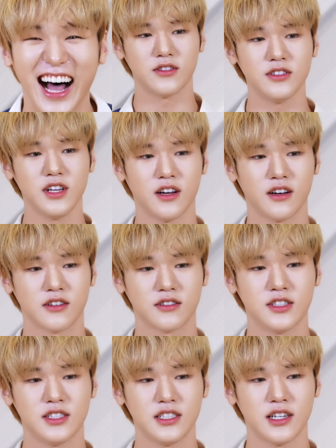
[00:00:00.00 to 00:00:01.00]
그냥
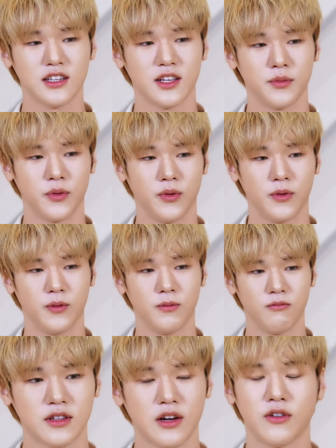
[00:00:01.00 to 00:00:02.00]
그 시간에 뭐
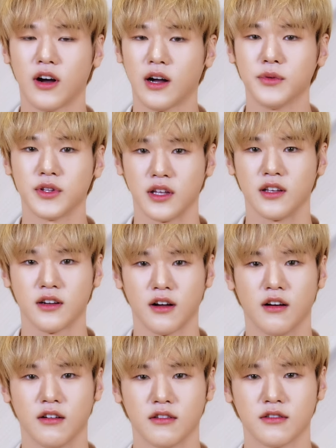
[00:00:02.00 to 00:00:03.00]
딴 거 하면
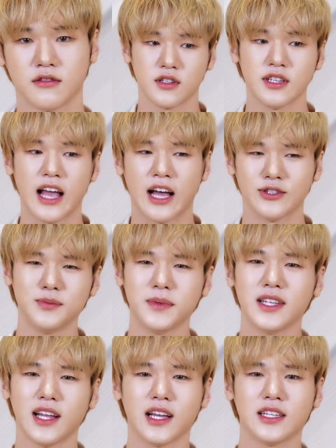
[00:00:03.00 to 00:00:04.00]
되니까 근데
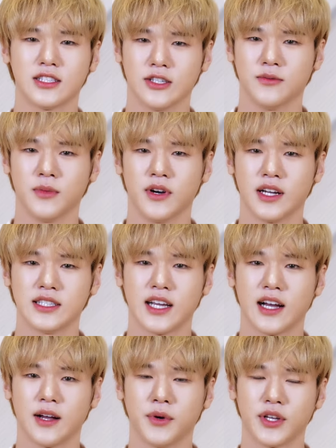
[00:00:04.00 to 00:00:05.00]
아쉽긴 하겠죠 뭔가
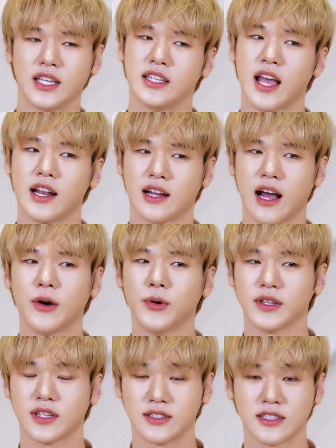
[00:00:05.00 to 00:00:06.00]
제가 뭐 기대를 하고
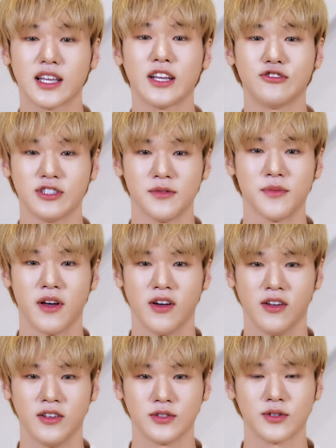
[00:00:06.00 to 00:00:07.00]
있던
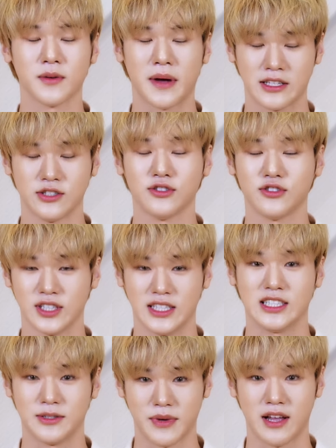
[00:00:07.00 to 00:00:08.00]
스케줄이면 조금 아쉬울 수
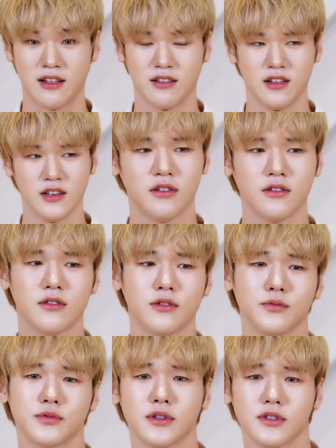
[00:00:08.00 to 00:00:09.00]
있지만 어
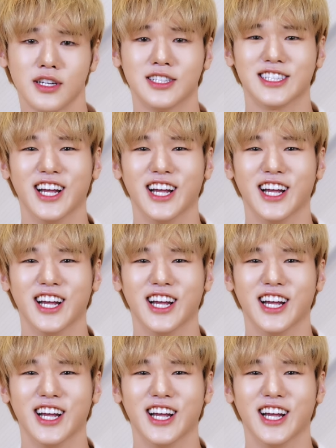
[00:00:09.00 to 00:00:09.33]
없어져서